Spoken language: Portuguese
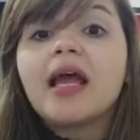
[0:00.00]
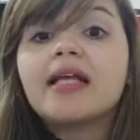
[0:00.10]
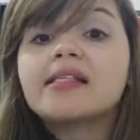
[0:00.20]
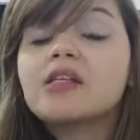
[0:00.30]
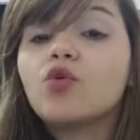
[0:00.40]

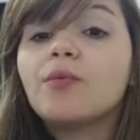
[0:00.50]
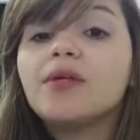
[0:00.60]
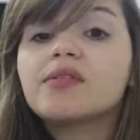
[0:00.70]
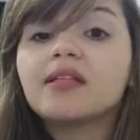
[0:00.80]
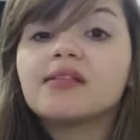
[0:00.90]

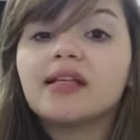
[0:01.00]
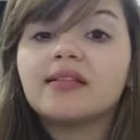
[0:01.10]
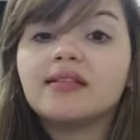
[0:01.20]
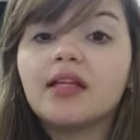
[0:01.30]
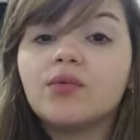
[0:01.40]

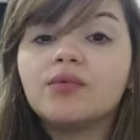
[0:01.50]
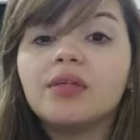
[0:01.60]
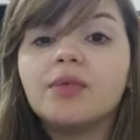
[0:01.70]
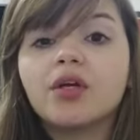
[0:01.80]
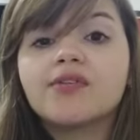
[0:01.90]
5.171 é,
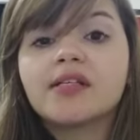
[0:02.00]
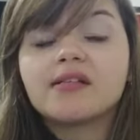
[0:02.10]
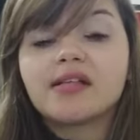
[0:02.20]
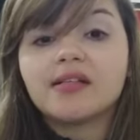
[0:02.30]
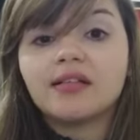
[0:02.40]
de
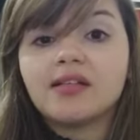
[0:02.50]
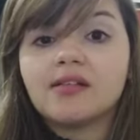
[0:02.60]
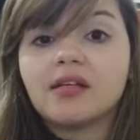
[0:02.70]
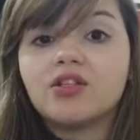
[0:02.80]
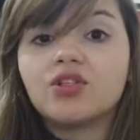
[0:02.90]

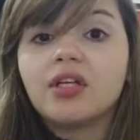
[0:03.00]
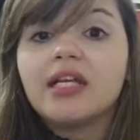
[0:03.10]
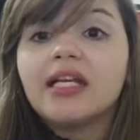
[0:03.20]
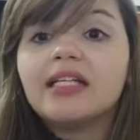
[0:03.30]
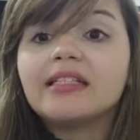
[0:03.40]
1966
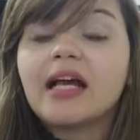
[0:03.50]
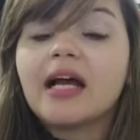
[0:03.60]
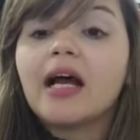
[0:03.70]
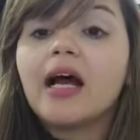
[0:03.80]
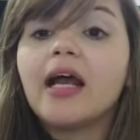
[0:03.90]
e
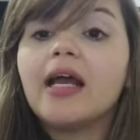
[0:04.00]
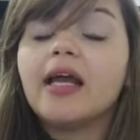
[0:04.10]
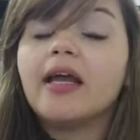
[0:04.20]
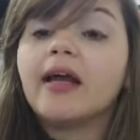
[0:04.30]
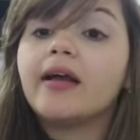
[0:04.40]
da
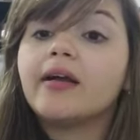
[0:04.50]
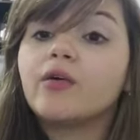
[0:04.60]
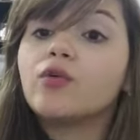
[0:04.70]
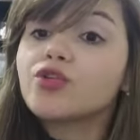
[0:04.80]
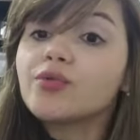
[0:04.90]
é,
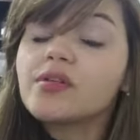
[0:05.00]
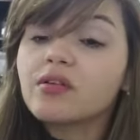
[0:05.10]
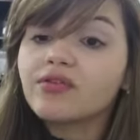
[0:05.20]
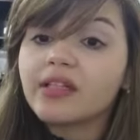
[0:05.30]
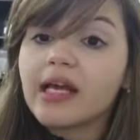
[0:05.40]

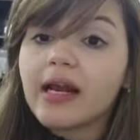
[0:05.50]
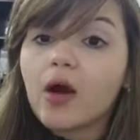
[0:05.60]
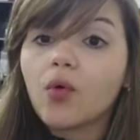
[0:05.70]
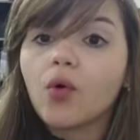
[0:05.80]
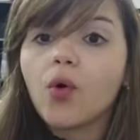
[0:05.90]
Constituição
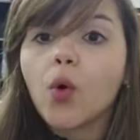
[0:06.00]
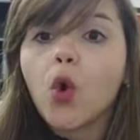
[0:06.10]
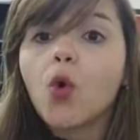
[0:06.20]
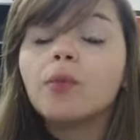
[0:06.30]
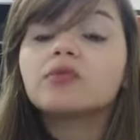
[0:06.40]
Federal,
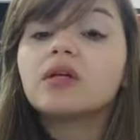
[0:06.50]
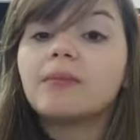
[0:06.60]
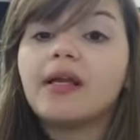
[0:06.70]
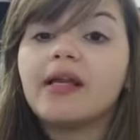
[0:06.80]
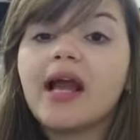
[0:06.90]
como
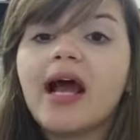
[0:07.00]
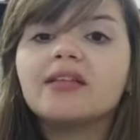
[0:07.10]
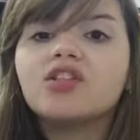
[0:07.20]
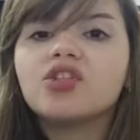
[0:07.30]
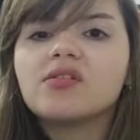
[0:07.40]
também a
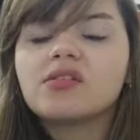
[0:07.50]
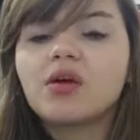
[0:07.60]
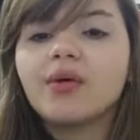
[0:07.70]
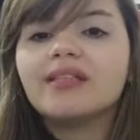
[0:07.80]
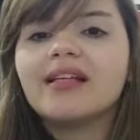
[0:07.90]

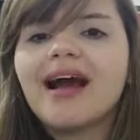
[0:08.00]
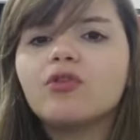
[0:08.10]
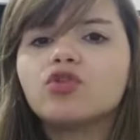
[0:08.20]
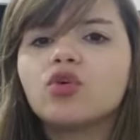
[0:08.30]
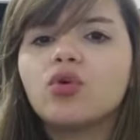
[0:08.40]
distinção entre
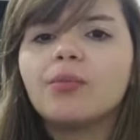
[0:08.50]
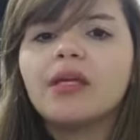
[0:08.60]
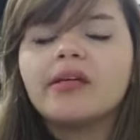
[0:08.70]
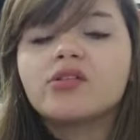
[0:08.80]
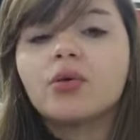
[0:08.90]

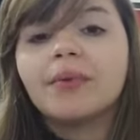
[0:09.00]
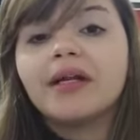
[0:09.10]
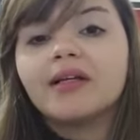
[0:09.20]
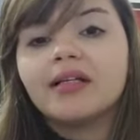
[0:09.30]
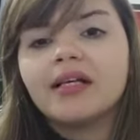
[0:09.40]
autonomia e
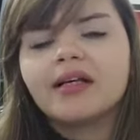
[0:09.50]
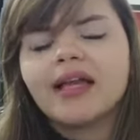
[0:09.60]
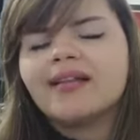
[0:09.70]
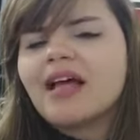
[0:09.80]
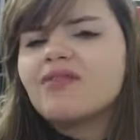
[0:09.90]
soberania.
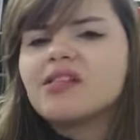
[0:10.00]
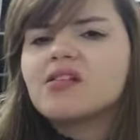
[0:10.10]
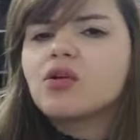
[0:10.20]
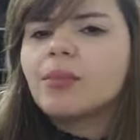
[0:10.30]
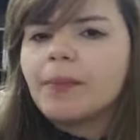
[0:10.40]
Quem deve
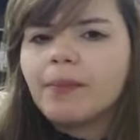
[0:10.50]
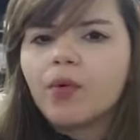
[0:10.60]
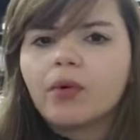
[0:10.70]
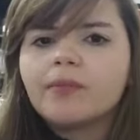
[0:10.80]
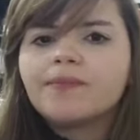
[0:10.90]
se
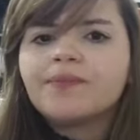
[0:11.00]
sobrepor?